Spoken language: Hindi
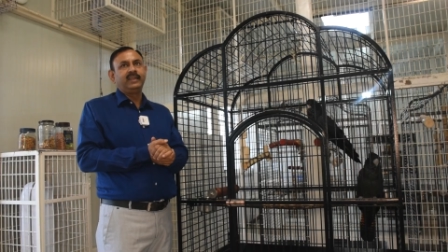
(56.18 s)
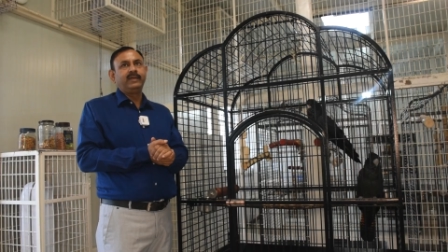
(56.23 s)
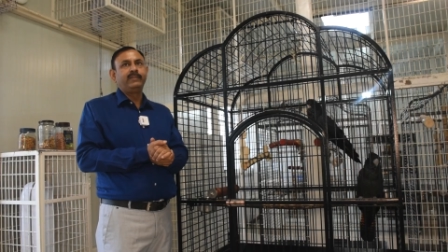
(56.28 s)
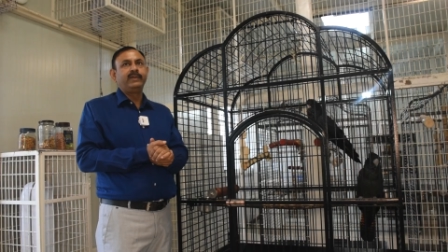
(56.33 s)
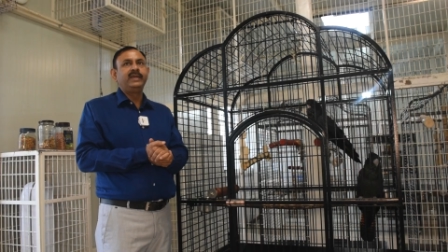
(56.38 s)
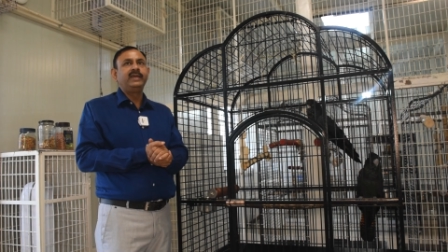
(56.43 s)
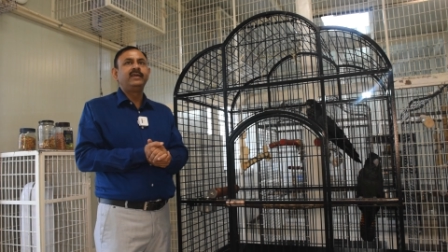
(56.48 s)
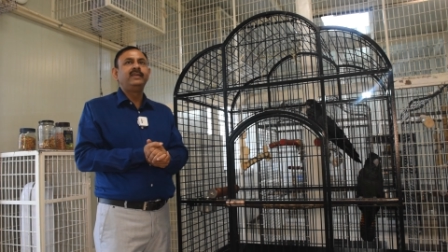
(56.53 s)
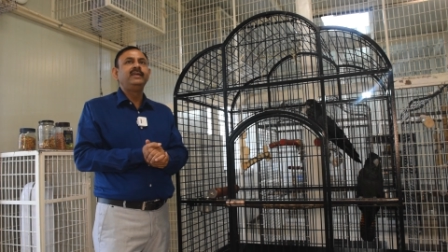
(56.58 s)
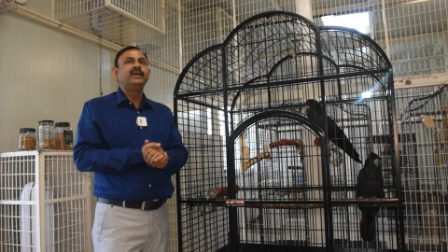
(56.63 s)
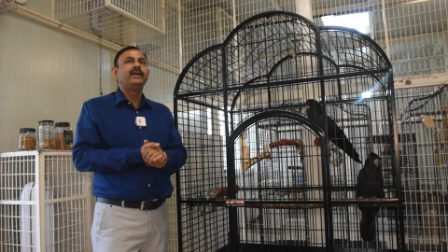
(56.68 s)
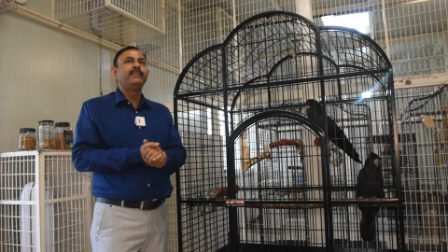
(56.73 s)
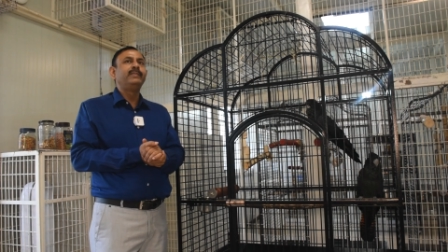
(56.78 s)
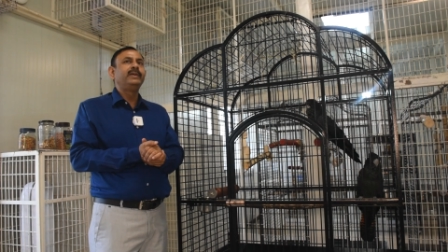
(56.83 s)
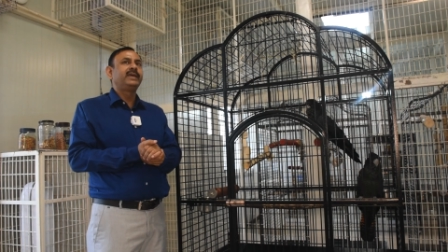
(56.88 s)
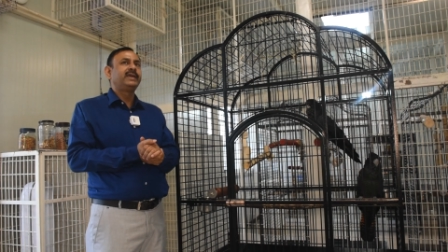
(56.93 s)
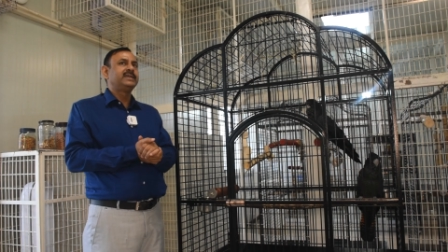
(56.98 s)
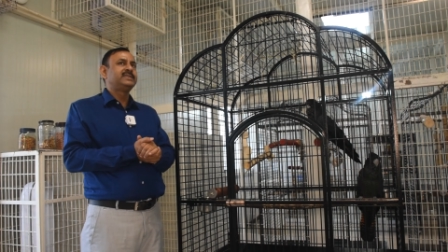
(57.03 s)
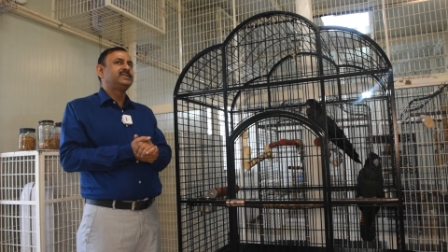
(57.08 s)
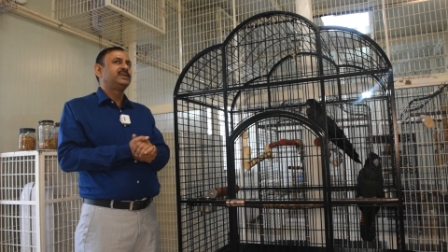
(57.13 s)
करीब है यानी आप
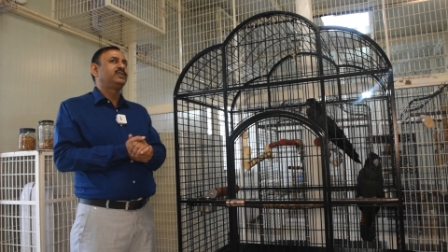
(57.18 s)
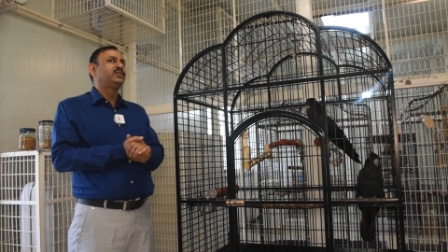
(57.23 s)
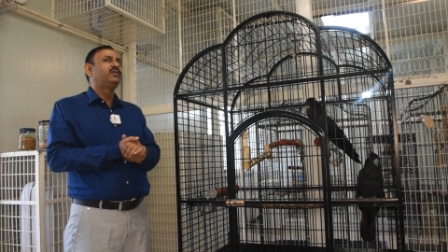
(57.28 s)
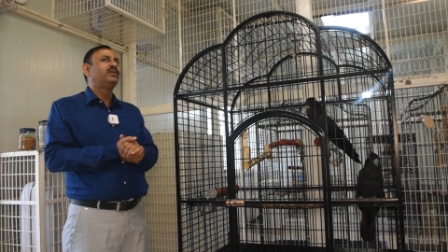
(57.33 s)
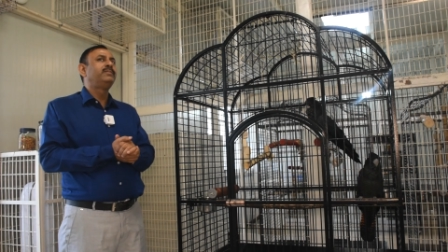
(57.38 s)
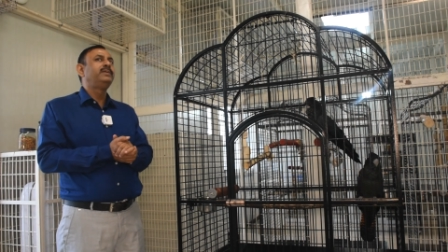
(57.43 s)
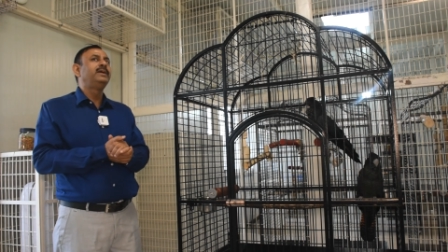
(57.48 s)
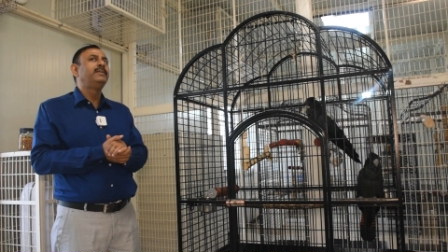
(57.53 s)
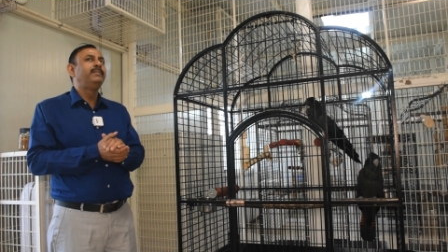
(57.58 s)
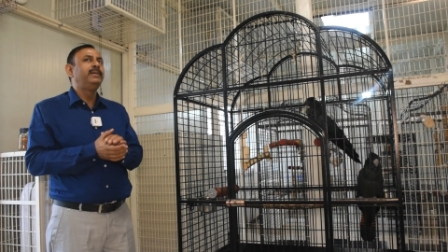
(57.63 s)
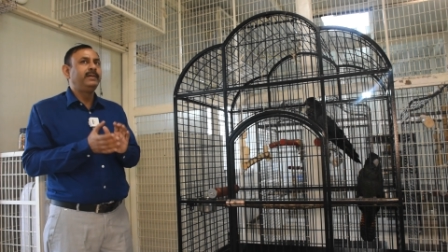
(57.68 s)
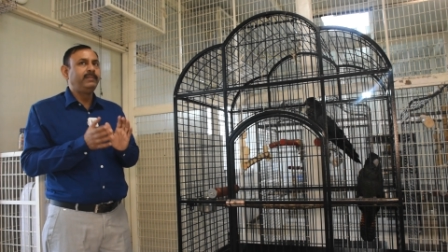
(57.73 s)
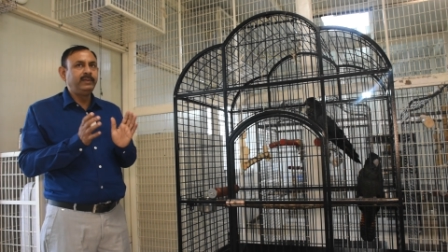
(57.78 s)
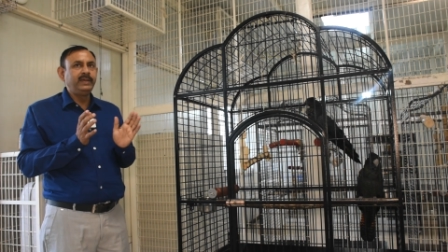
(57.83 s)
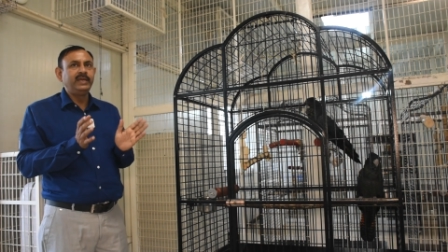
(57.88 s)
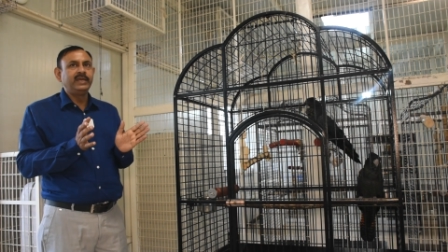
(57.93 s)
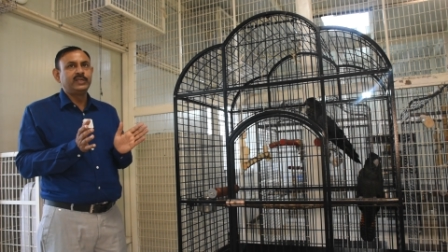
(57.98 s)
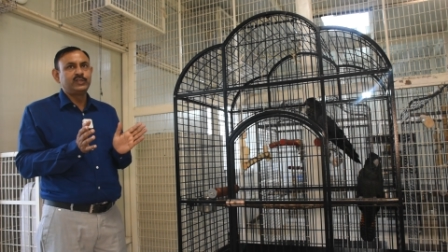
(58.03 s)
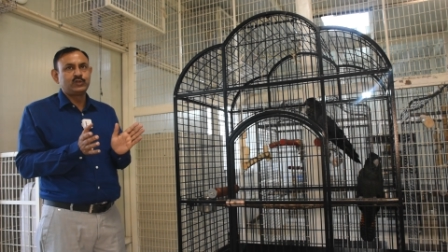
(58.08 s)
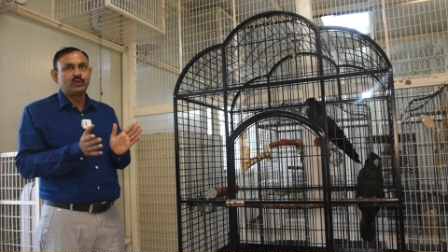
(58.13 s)
ये कह सकते हो अब ये
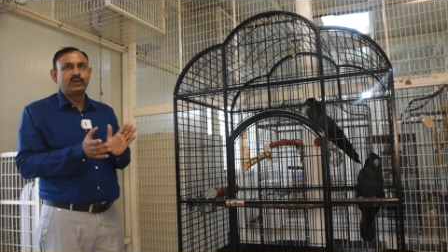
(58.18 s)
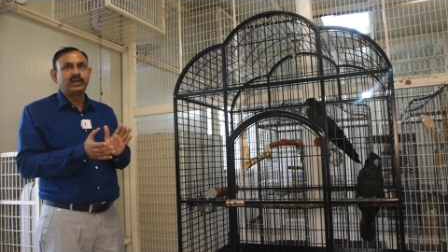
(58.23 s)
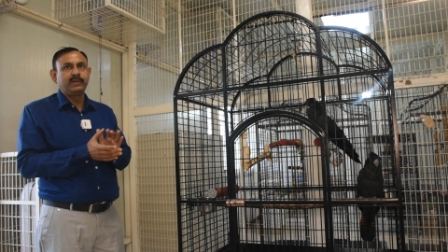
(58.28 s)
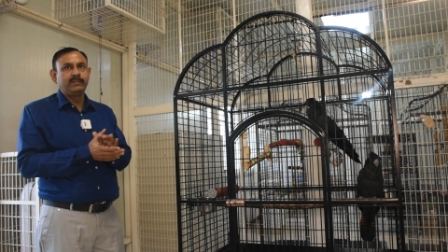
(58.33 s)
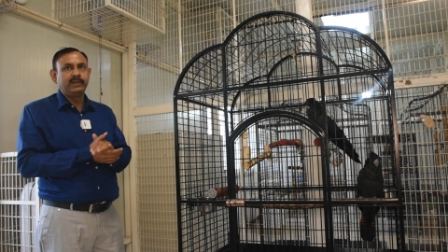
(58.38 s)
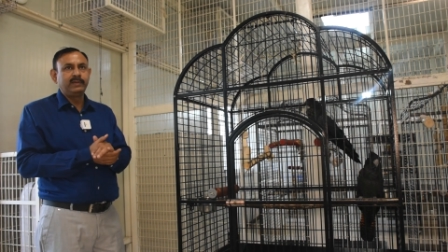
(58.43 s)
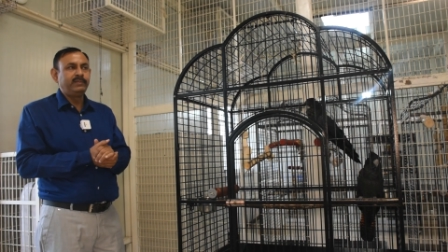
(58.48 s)
बेबी हैं छोटे